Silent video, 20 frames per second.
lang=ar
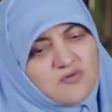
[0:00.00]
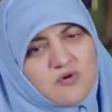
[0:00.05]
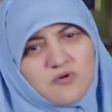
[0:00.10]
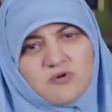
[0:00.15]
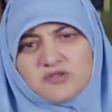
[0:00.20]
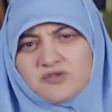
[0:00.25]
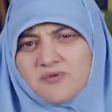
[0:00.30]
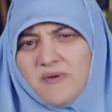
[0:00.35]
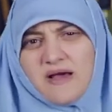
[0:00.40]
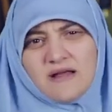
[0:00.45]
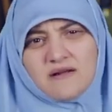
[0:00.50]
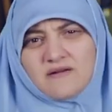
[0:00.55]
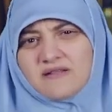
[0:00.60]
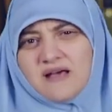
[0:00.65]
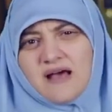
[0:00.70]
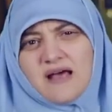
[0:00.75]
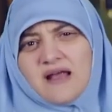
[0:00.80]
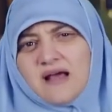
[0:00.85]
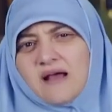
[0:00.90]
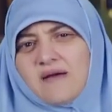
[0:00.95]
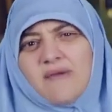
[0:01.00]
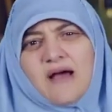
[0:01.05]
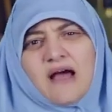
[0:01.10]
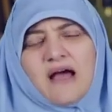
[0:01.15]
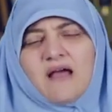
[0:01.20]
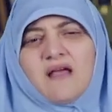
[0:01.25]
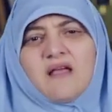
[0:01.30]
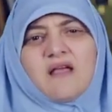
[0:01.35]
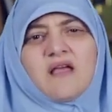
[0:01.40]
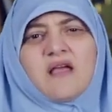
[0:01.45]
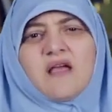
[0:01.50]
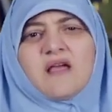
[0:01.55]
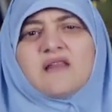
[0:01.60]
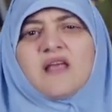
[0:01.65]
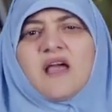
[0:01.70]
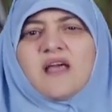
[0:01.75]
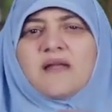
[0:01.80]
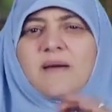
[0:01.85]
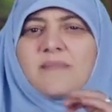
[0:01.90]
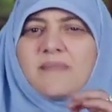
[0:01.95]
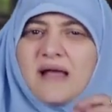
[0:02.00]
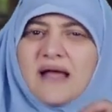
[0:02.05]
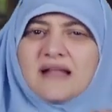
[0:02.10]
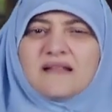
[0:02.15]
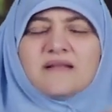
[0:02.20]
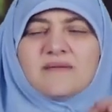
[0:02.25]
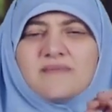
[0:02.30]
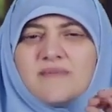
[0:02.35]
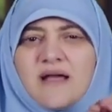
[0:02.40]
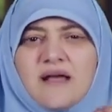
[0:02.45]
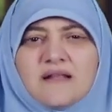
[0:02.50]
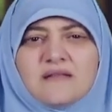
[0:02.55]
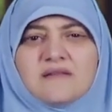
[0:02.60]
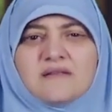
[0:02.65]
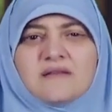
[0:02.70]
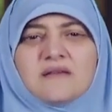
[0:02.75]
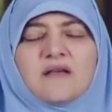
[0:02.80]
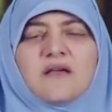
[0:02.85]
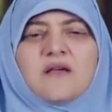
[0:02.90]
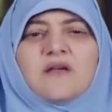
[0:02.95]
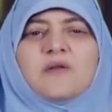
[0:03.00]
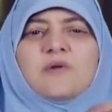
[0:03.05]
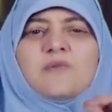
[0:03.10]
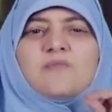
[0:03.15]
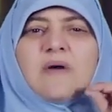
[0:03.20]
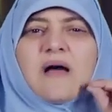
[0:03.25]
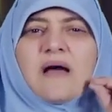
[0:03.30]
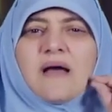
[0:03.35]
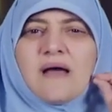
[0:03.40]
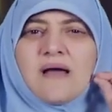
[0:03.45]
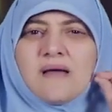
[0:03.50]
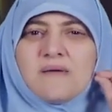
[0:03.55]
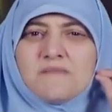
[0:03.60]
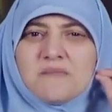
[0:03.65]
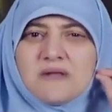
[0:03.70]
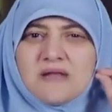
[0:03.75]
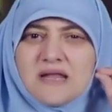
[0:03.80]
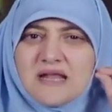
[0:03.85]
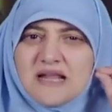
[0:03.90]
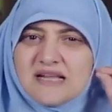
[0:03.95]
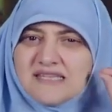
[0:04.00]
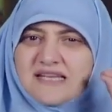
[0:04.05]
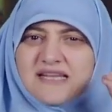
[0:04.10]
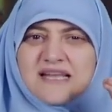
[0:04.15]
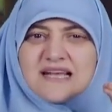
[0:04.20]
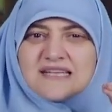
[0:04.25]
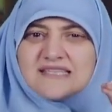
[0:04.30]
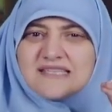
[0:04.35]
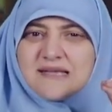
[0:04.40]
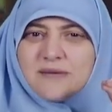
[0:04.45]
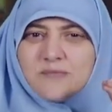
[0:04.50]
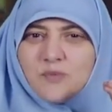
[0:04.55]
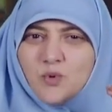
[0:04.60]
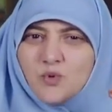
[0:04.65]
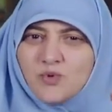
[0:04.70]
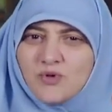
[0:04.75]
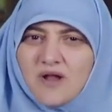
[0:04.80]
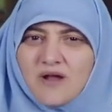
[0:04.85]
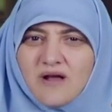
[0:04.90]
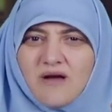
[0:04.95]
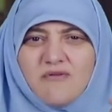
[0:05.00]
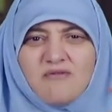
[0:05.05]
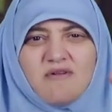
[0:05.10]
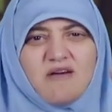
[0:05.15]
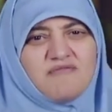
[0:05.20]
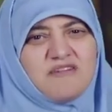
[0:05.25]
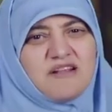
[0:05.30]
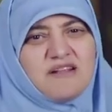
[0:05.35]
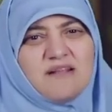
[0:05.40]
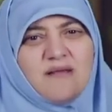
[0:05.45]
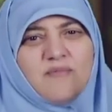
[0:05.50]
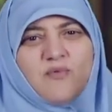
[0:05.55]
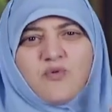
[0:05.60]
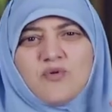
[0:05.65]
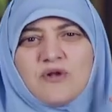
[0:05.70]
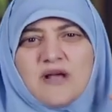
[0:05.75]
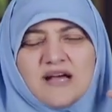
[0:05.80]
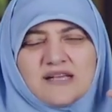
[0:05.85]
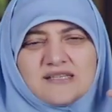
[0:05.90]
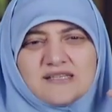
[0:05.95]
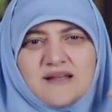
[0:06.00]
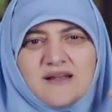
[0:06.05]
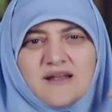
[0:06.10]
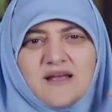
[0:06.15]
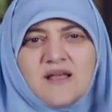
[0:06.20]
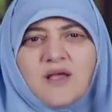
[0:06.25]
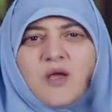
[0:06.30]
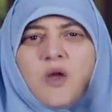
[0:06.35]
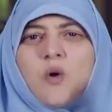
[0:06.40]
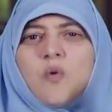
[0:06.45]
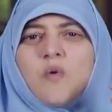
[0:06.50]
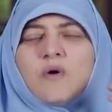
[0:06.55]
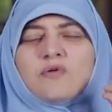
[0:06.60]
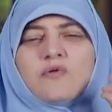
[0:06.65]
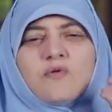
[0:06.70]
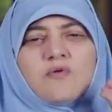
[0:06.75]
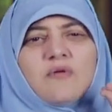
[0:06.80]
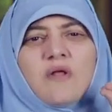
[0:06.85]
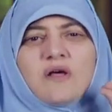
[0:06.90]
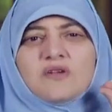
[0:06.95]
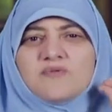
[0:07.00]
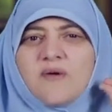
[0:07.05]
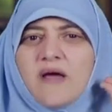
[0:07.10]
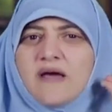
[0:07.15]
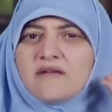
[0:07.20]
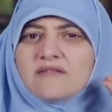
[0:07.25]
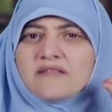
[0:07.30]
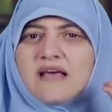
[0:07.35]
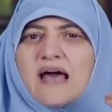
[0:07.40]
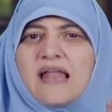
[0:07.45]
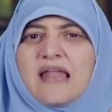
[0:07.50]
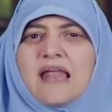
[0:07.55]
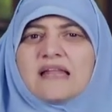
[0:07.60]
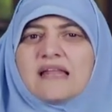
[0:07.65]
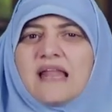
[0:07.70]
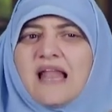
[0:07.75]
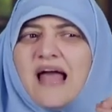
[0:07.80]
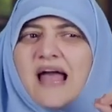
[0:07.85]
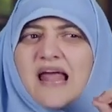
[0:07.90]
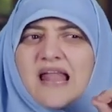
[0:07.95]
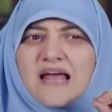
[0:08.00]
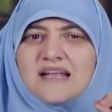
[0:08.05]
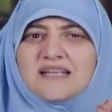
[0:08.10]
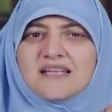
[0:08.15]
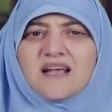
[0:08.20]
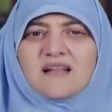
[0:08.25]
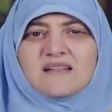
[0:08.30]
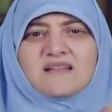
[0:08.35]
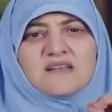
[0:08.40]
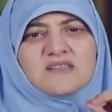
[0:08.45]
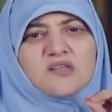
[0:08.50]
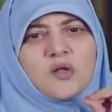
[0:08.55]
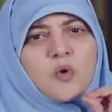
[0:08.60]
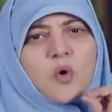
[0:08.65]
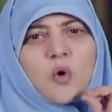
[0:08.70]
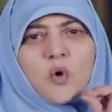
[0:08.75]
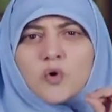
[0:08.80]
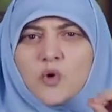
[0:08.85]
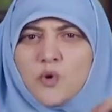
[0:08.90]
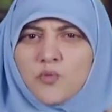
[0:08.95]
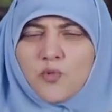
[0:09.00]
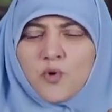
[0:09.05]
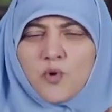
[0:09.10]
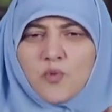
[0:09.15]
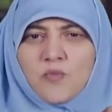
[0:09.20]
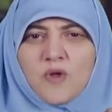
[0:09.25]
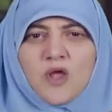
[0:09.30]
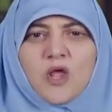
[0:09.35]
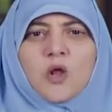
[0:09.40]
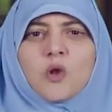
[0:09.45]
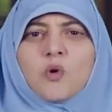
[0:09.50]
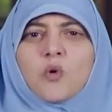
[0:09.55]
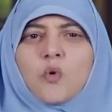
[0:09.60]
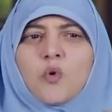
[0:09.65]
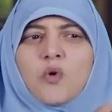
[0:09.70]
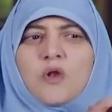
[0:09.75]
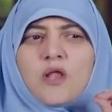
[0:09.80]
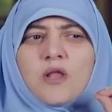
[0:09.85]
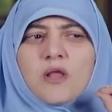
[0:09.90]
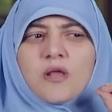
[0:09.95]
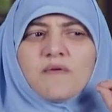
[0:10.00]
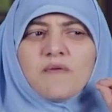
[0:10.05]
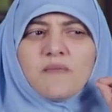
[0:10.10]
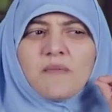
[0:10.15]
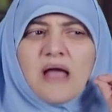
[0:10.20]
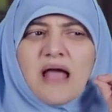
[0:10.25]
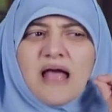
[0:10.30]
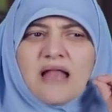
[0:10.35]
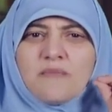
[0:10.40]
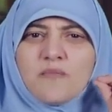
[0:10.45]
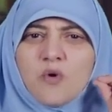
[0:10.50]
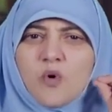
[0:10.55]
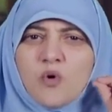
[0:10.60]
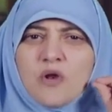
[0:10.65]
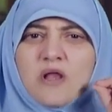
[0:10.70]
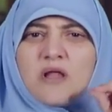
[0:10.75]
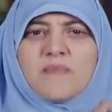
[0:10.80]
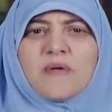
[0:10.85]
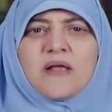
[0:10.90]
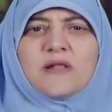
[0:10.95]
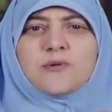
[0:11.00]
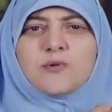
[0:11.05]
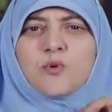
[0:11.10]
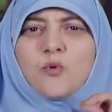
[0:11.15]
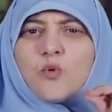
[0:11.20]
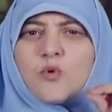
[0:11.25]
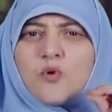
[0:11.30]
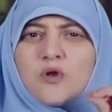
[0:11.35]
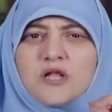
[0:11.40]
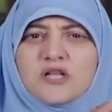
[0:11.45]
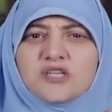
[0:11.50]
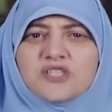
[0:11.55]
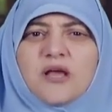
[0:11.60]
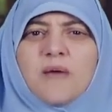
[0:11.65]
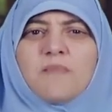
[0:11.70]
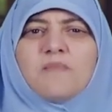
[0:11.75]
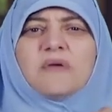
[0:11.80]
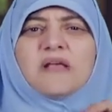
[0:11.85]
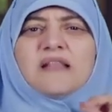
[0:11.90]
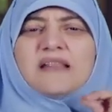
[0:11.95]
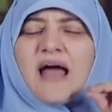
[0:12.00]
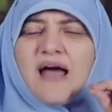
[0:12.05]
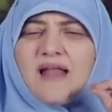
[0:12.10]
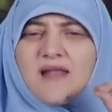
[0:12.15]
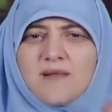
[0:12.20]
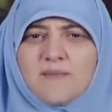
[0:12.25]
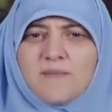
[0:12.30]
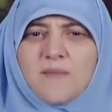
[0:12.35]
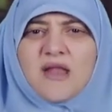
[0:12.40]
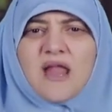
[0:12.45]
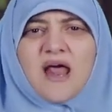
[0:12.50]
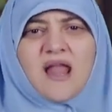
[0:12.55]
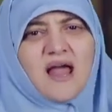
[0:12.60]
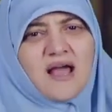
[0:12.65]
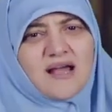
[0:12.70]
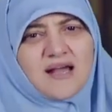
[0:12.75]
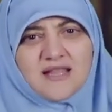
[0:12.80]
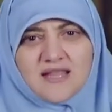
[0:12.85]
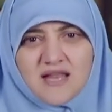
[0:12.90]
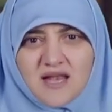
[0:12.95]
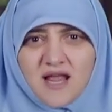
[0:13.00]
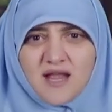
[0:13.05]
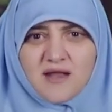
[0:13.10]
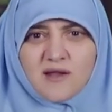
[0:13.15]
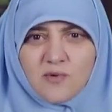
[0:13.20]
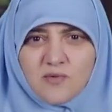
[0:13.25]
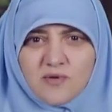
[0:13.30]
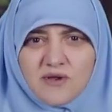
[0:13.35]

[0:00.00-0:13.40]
ادعو الله سبحانه وتعالى يا جماعه ان احنا بجد بجد نبقى من الذين يستمعون القول فيتبعون احسنه وادعو الله سبحانه وتعالى ان الحلقه دي تصل لقلوبكم لكل قلب كل بنت وكل شاب يتعلم منها الحاجات اللي احنا